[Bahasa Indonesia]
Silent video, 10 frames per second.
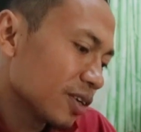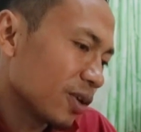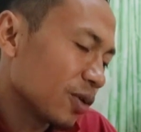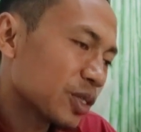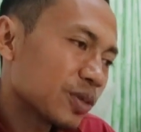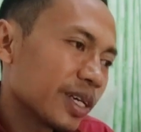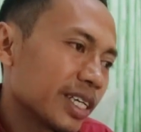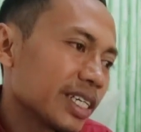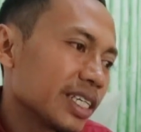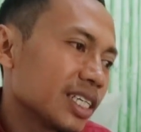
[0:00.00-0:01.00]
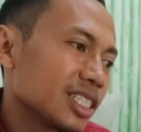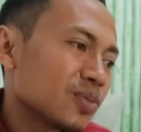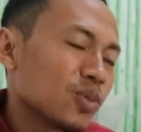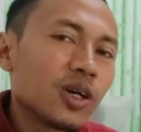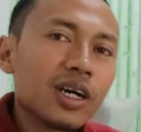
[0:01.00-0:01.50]
walaupun sebenarnya di
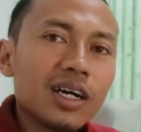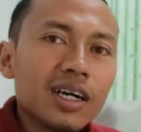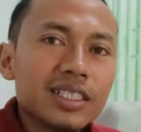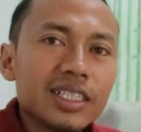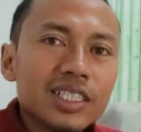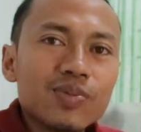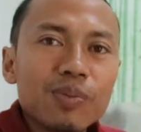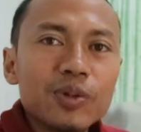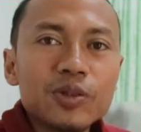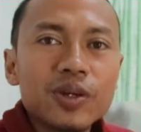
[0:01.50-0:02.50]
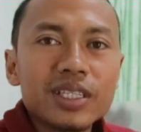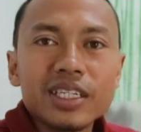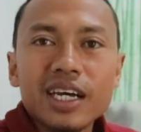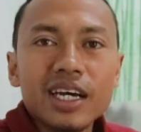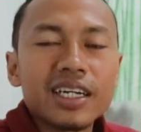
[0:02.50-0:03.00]
semua jenis bambu juga
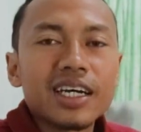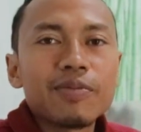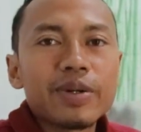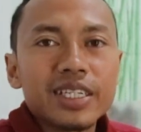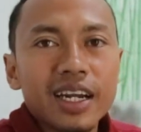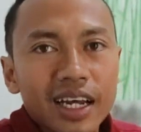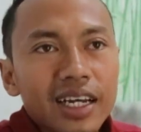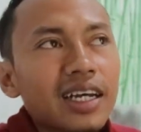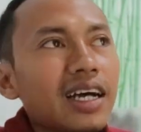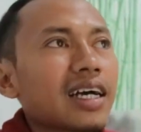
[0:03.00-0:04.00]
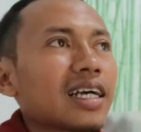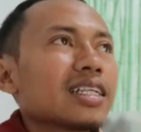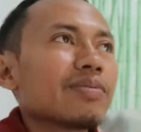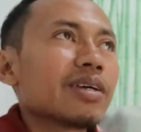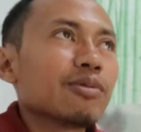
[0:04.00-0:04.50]
tidak ada masalah akan
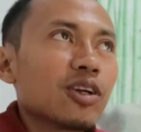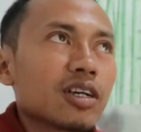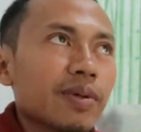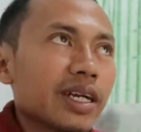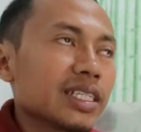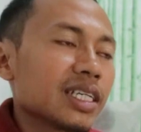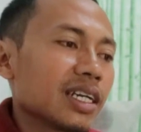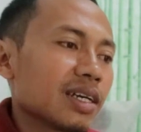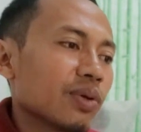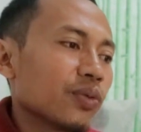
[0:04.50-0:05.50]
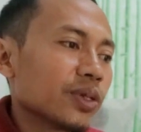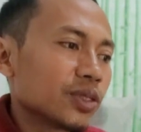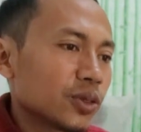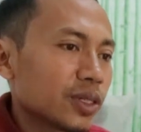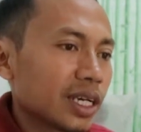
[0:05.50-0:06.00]
tapi kebetulan kemarin sih ada bambu
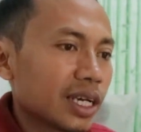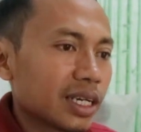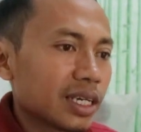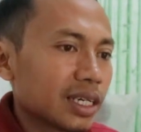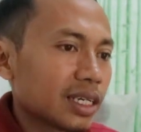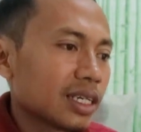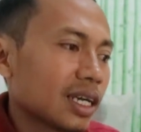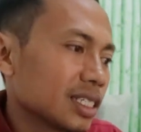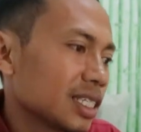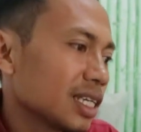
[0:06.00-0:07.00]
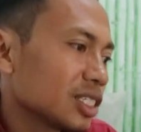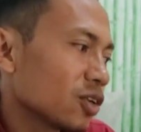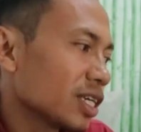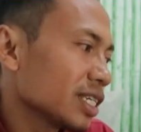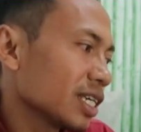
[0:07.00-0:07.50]
petung dan hasil
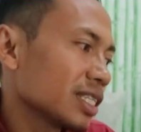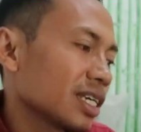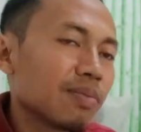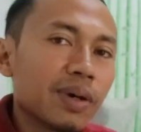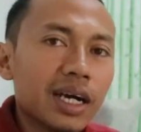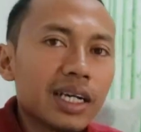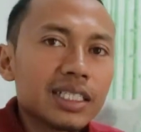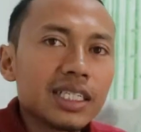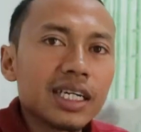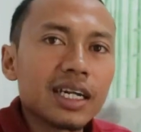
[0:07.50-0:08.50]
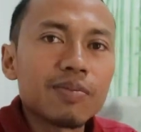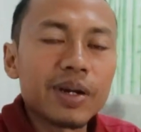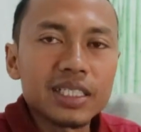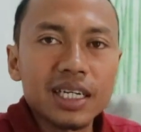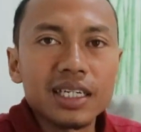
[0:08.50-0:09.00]
isolat yang kita kembangkan di sini adalah
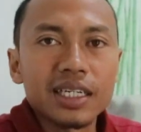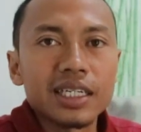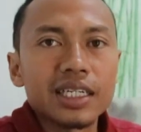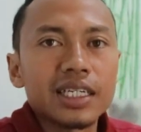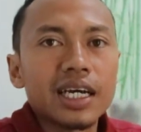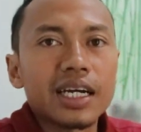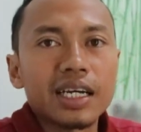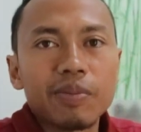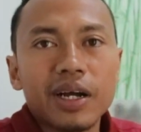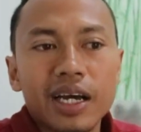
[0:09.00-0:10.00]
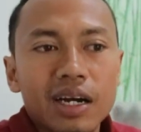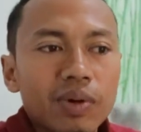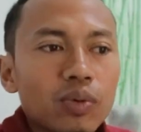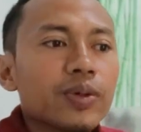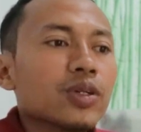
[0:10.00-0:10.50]
berasal dari area perakaran
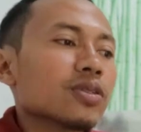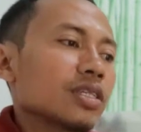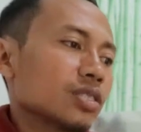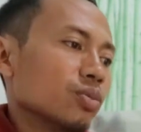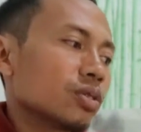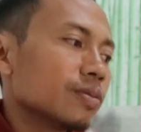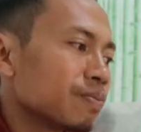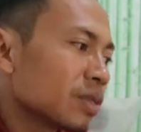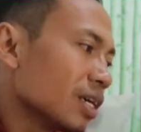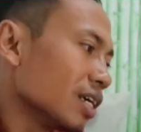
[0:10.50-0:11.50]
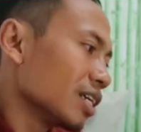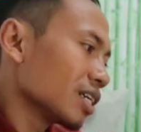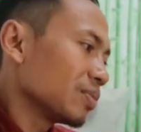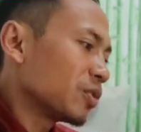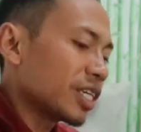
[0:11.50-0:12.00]
bambu petung tersebut
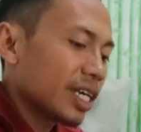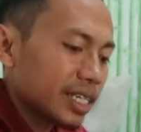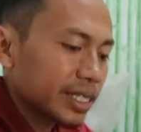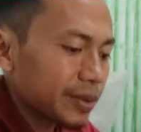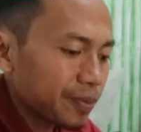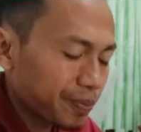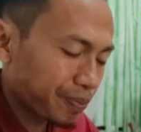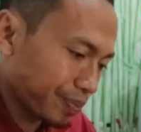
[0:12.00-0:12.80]
kemudian